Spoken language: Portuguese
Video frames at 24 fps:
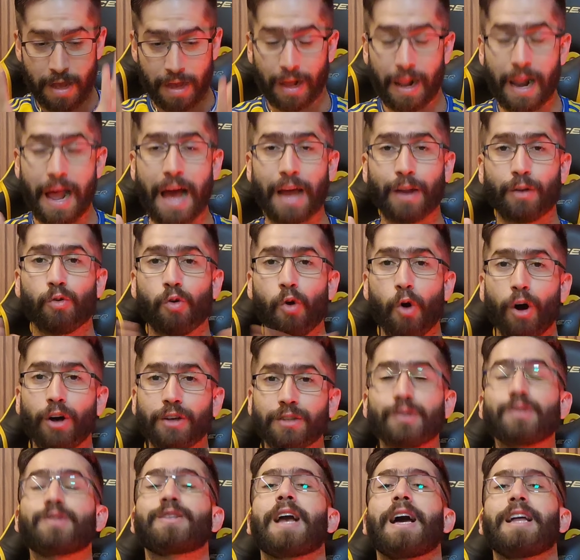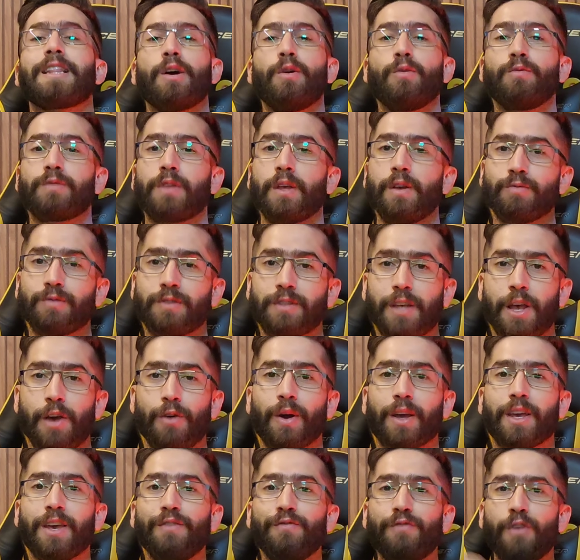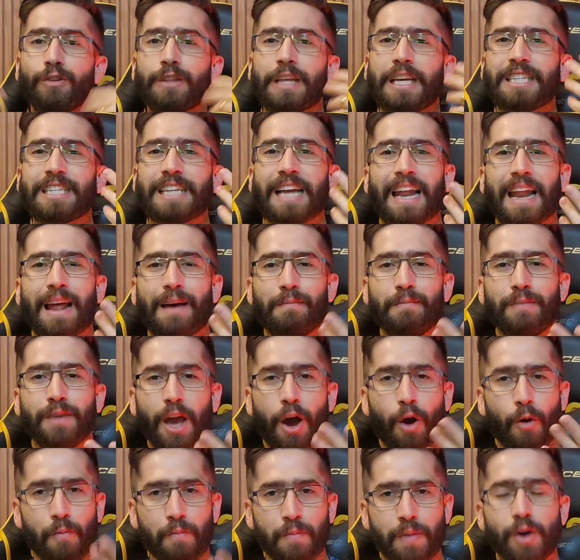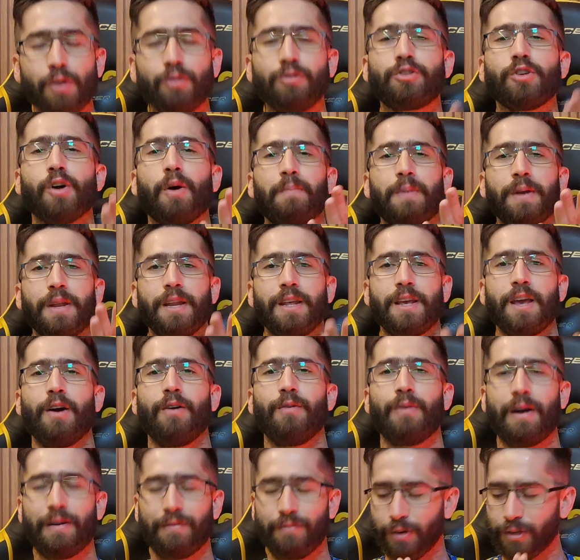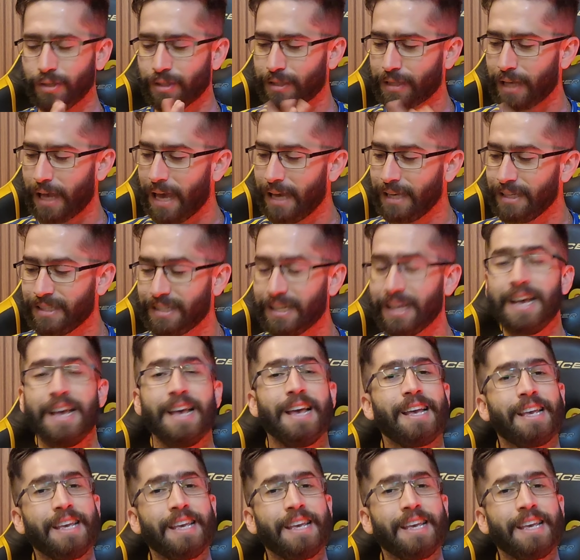Claro, gostos cada um tem o seu, aqui vou deixar a minha humilde opinião a vocês.